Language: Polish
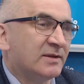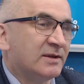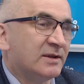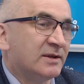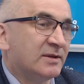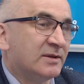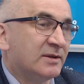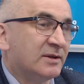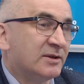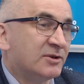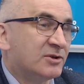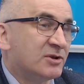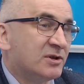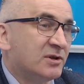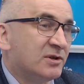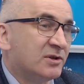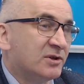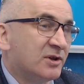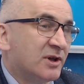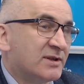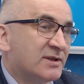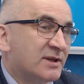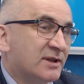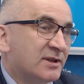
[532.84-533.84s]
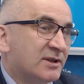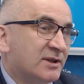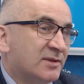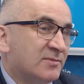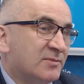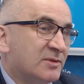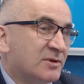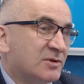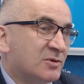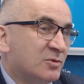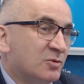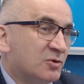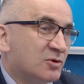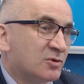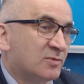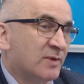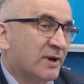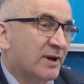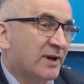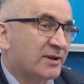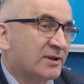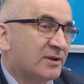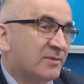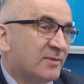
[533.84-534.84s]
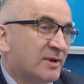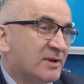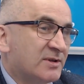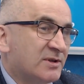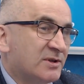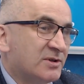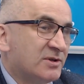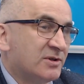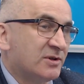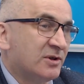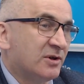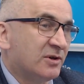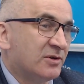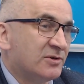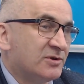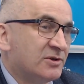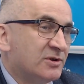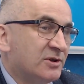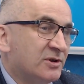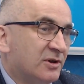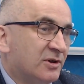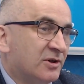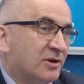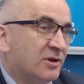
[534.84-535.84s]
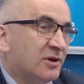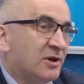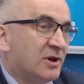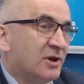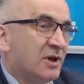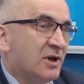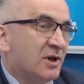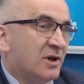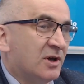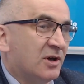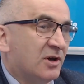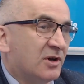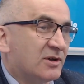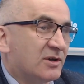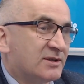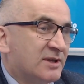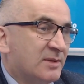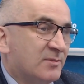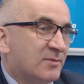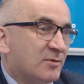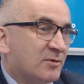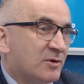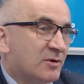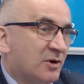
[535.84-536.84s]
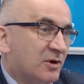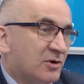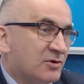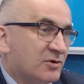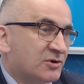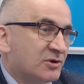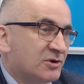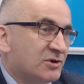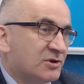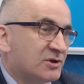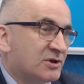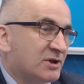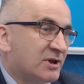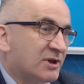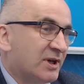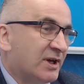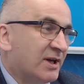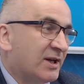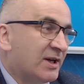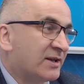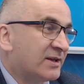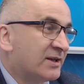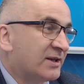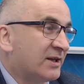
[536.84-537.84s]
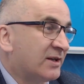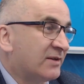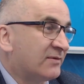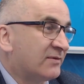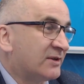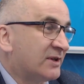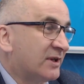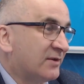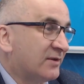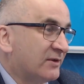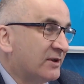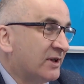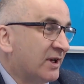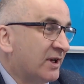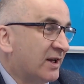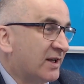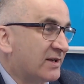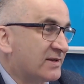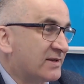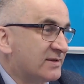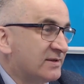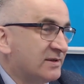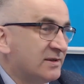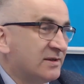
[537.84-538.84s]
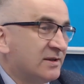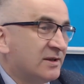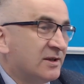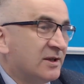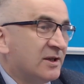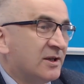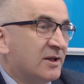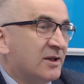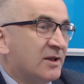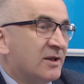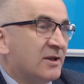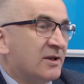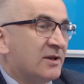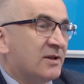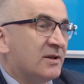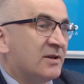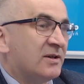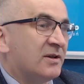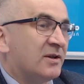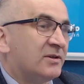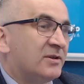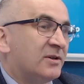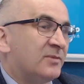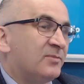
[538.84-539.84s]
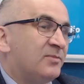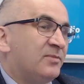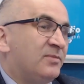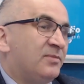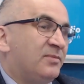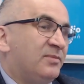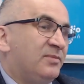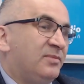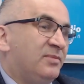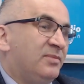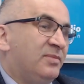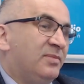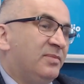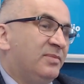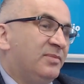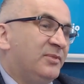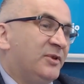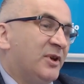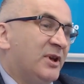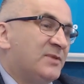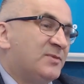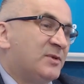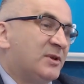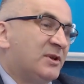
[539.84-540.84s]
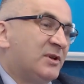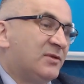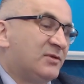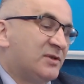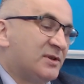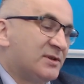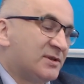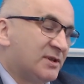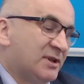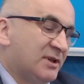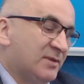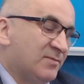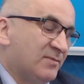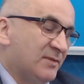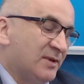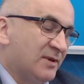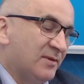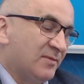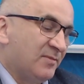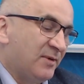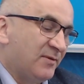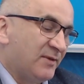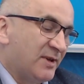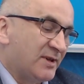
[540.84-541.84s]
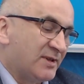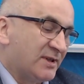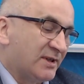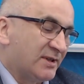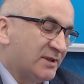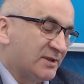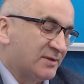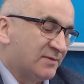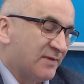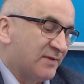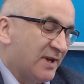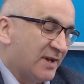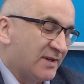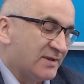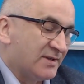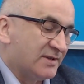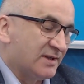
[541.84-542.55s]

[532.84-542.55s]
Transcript: czyli to jest jak gdyby służba. Natomiast jeśli chodzi o, o samą korzyść dla, dla, dla wynalazcy, no to, to jest przede wszystkim e, pewna satysfakcja,